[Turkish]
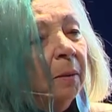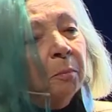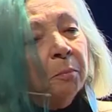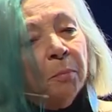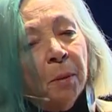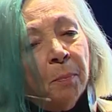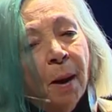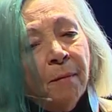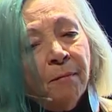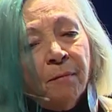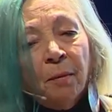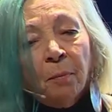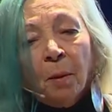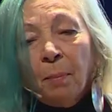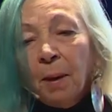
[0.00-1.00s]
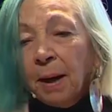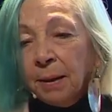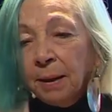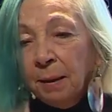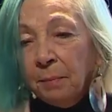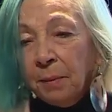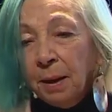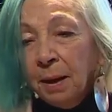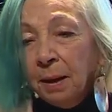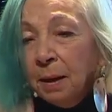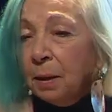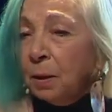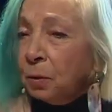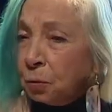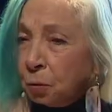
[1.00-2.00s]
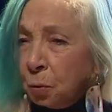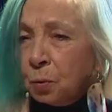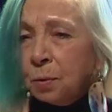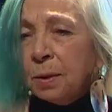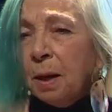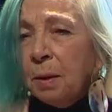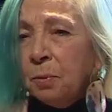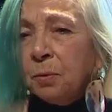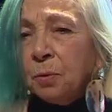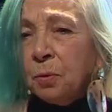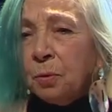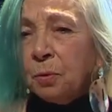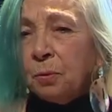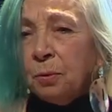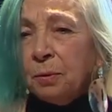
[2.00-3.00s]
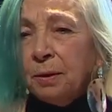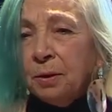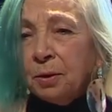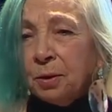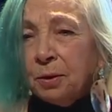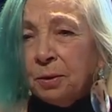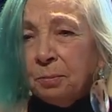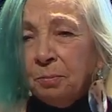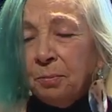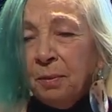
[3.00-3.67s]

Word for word: Babam ve babaannemle çok güzel bir çocukluk yaşadım.